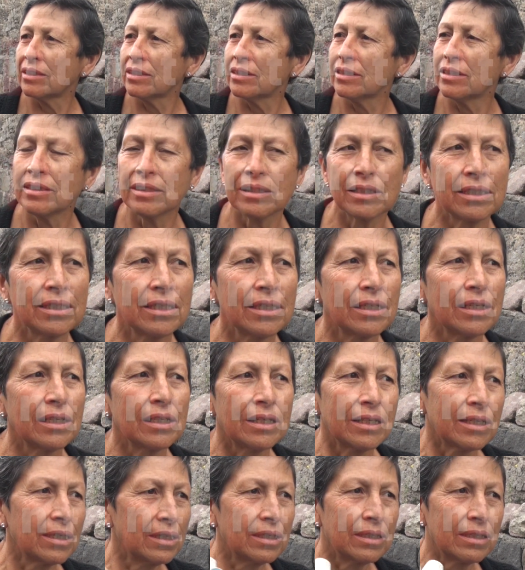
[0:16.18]
ecuatoriana.
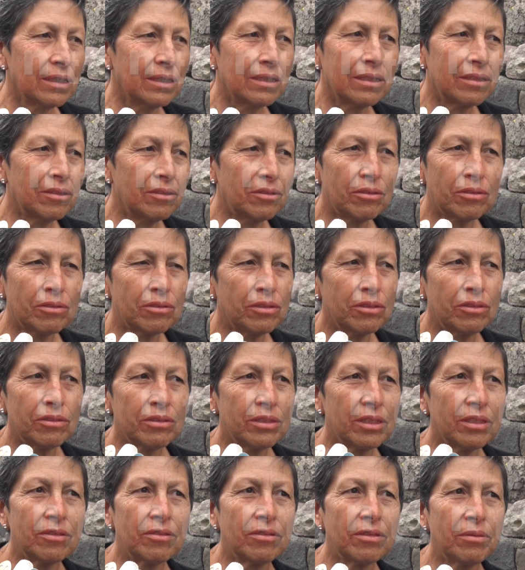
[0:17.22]
No
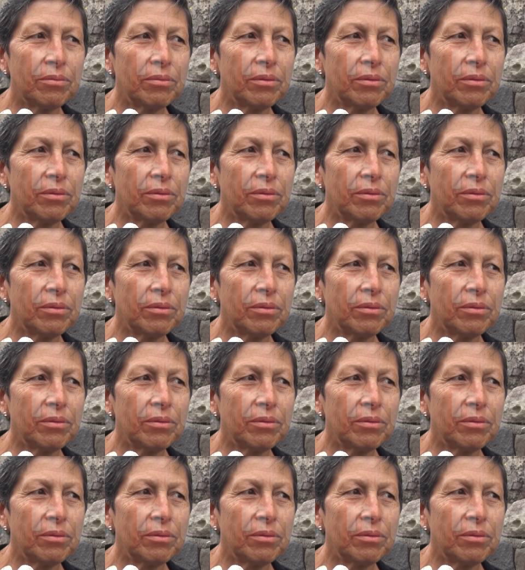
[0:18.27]
conoce dónde